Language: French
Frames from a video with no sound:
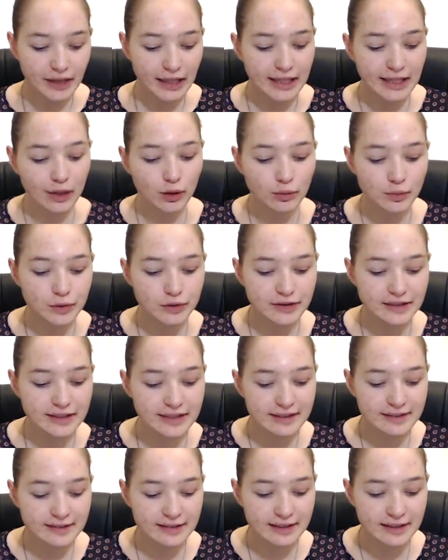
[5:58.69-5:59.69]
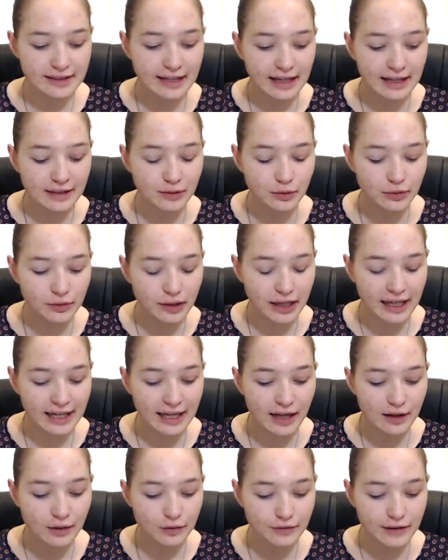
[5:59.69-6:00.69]
et on me dit qu'ici, il y a une
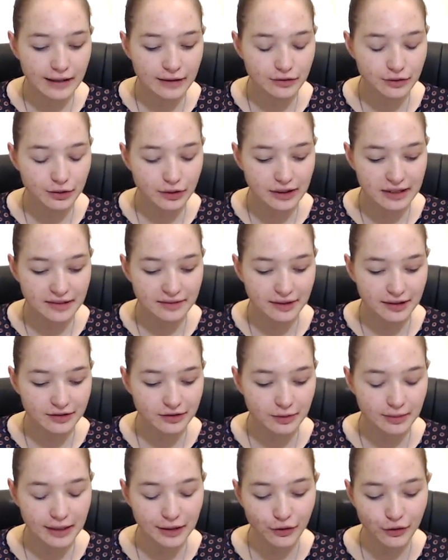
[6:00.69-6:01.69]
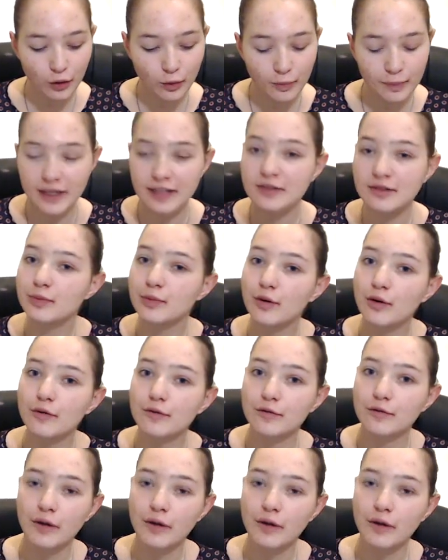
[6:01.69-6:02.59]
réelle ouverture qui va se mettre en place pour vous.